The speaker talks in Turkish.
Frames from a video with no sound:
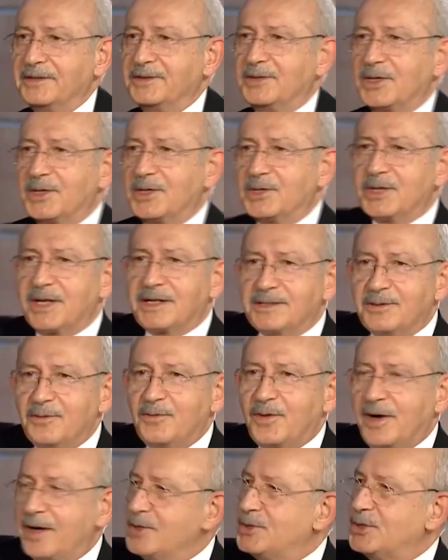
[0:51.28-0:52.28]
indireceksin
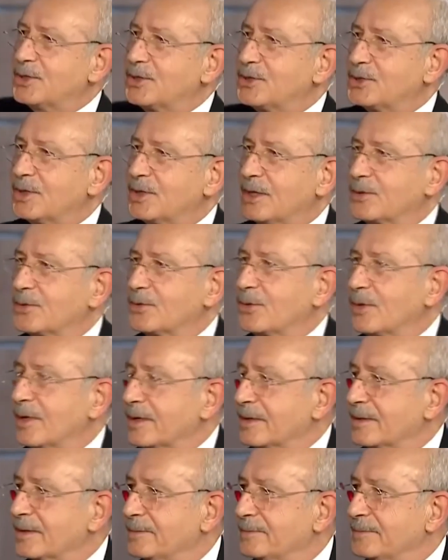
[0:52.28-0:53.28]
faiz çıkacak
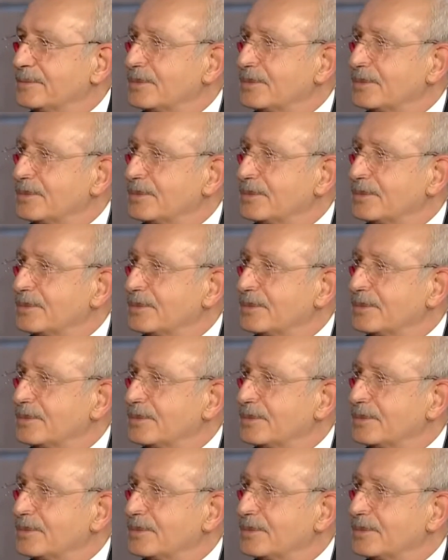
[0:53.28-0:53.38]
yukarıya.